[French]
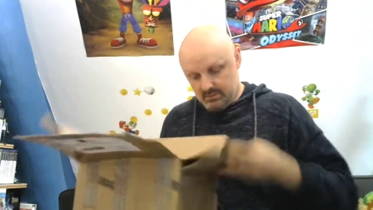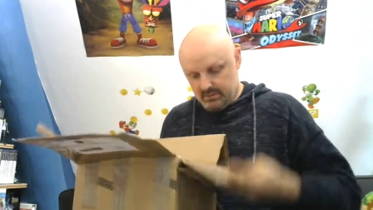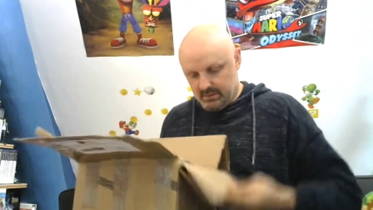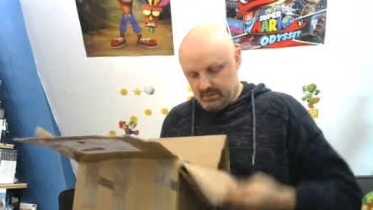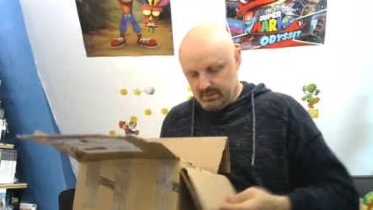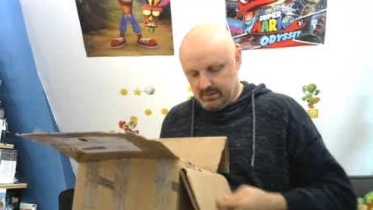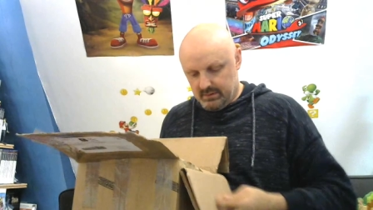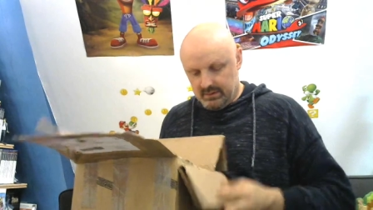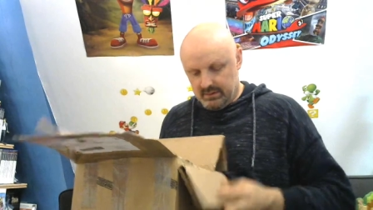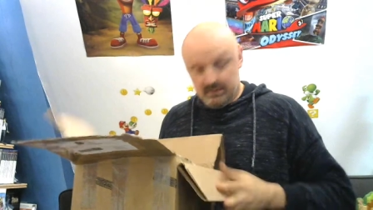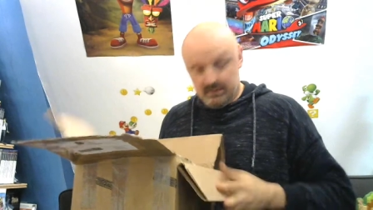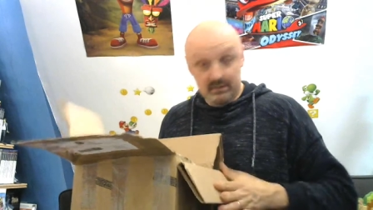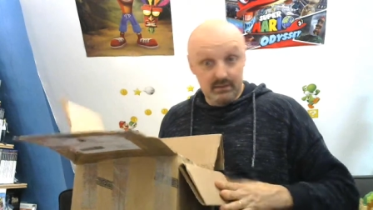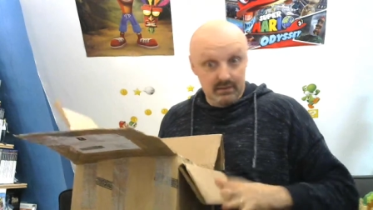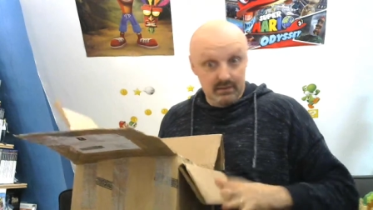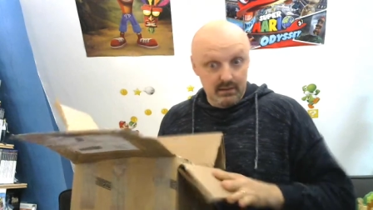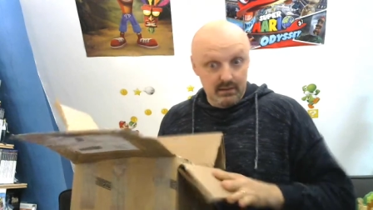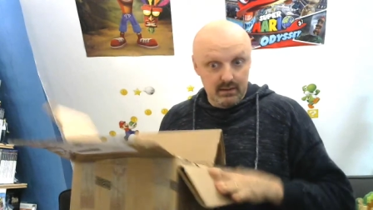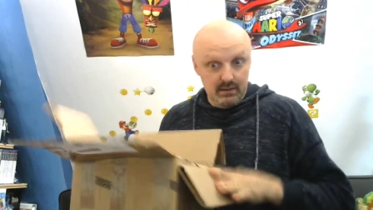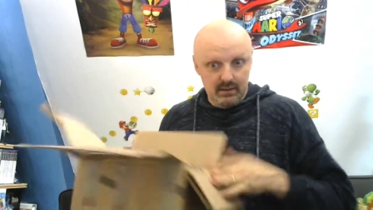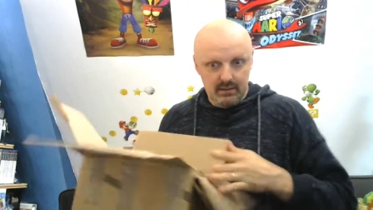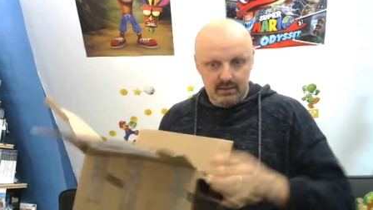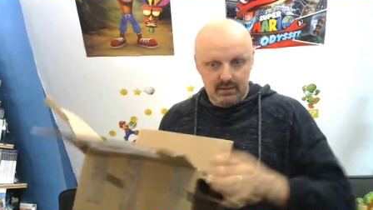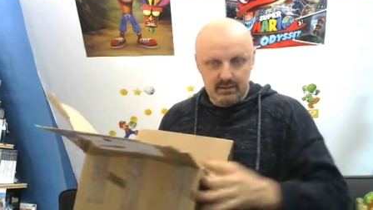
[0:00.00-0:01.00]
Voilà.
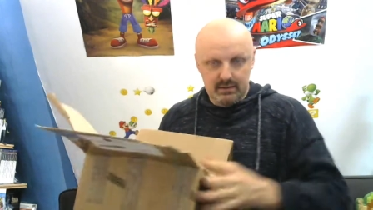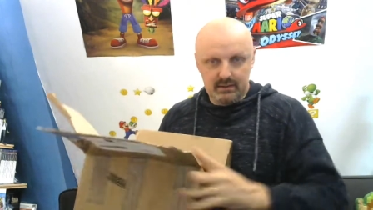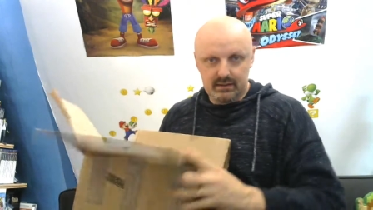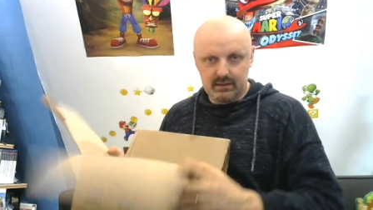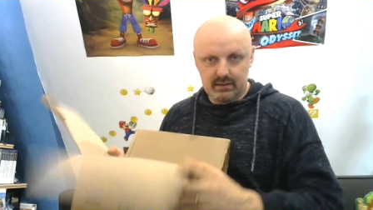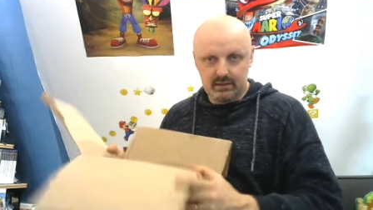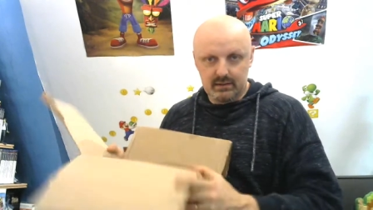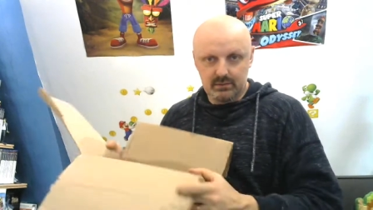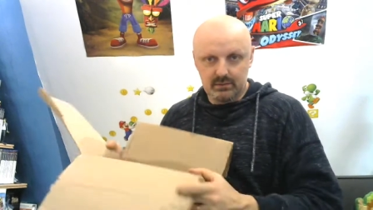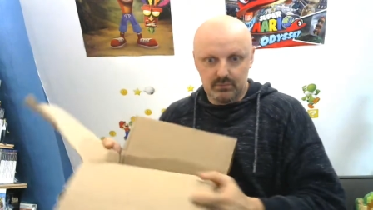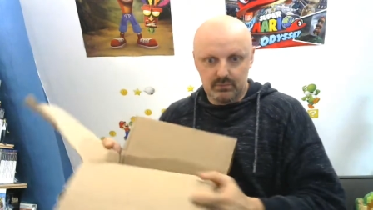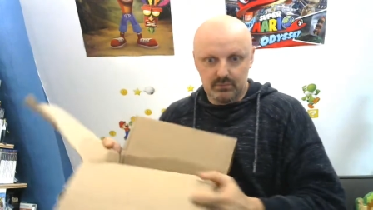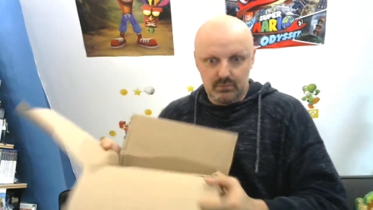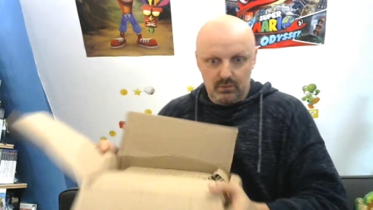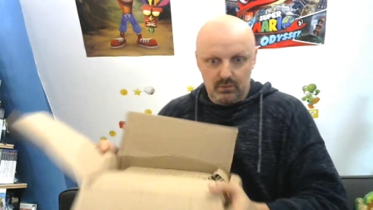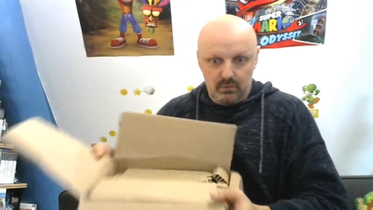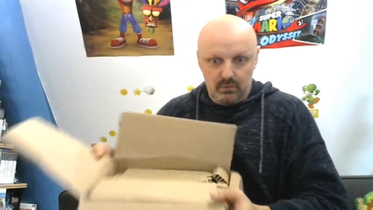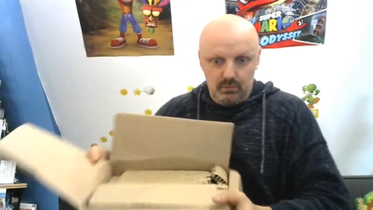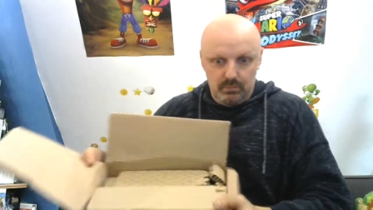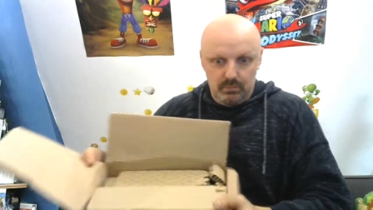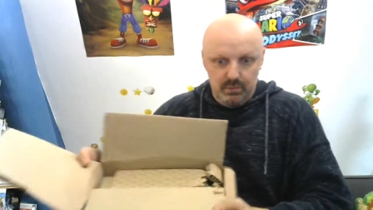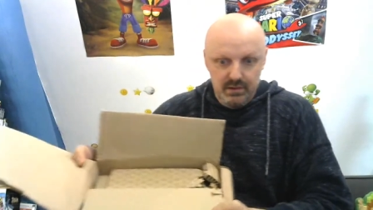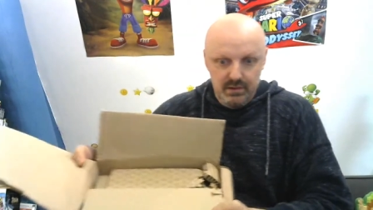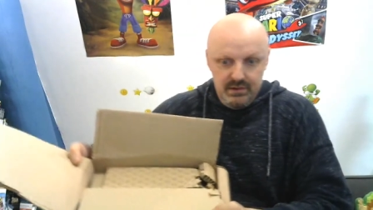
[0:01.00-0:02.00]
Un carton
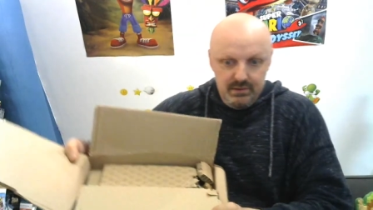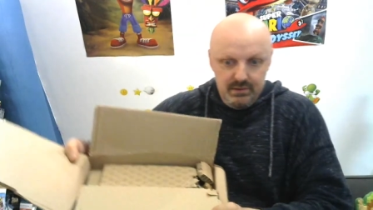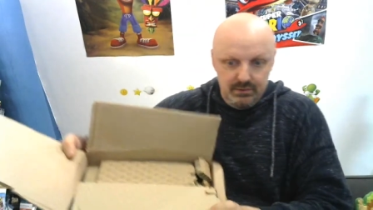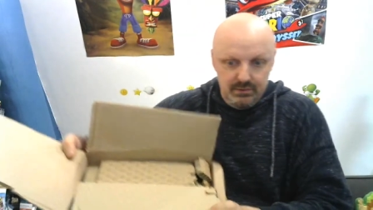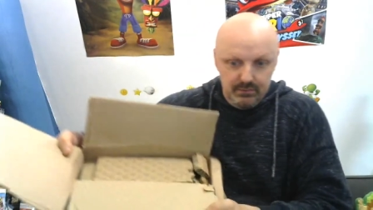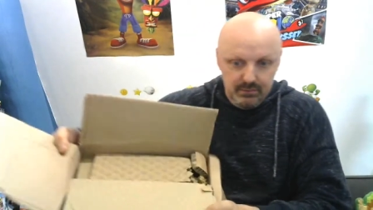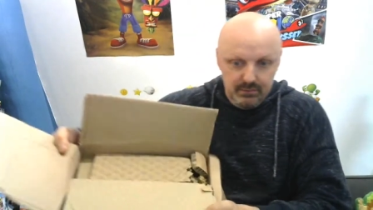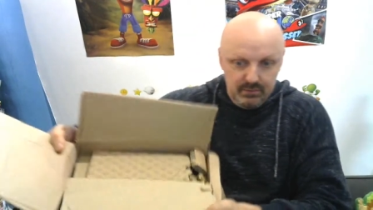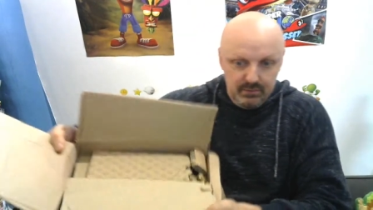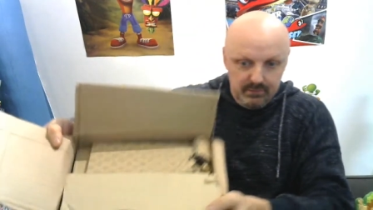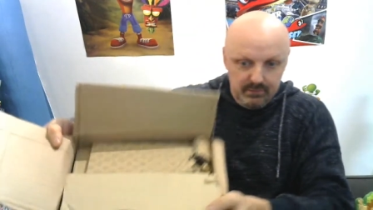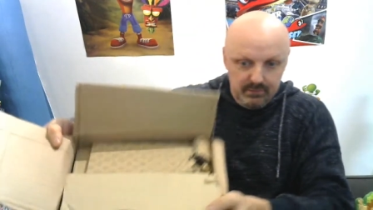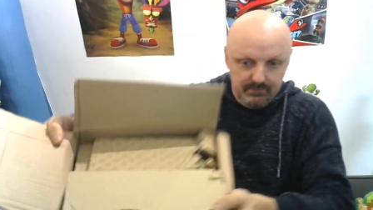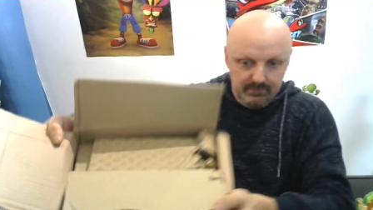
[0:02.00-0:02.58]
rempli de